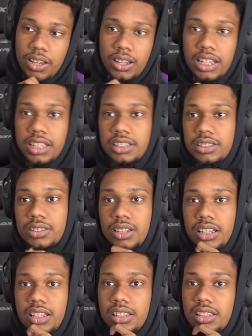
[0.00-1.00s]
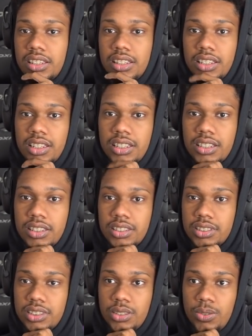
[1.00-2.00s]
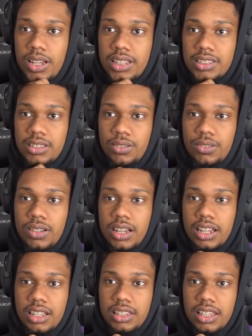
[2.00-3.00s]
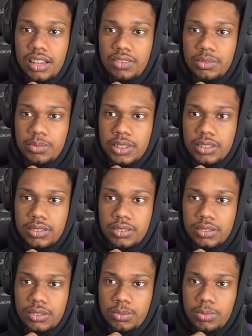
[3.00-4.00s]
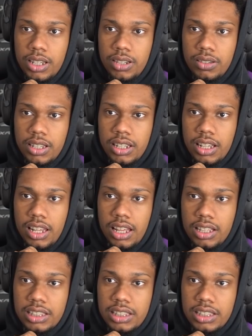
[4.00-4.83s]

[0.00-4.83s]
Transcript: olha isso, olha que situação que o cara tava, mano. O tubarão queria, ó.